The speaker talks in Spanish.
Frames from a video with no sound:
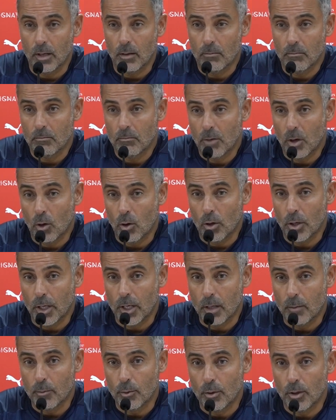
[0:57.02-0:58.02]
mejor
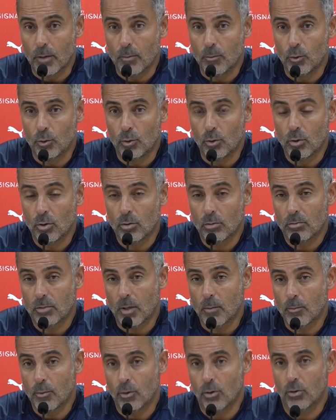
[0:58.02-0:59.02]
equipo del mundo,
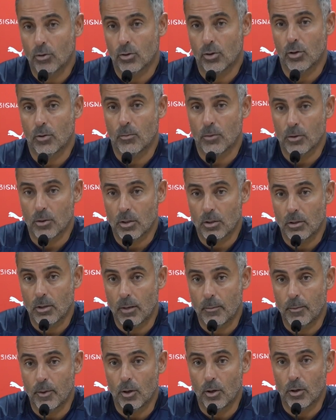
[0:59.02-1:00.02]
tampoco somos
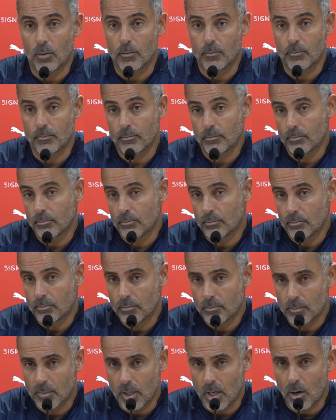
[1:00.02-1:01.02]
la peor
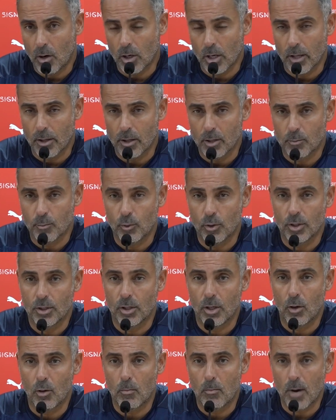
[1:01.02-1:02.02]
ahora después
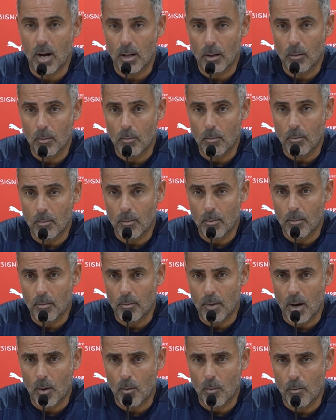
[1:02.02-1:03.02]
de lo
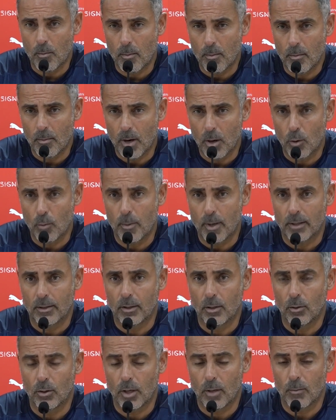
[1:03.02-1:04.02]
malo partido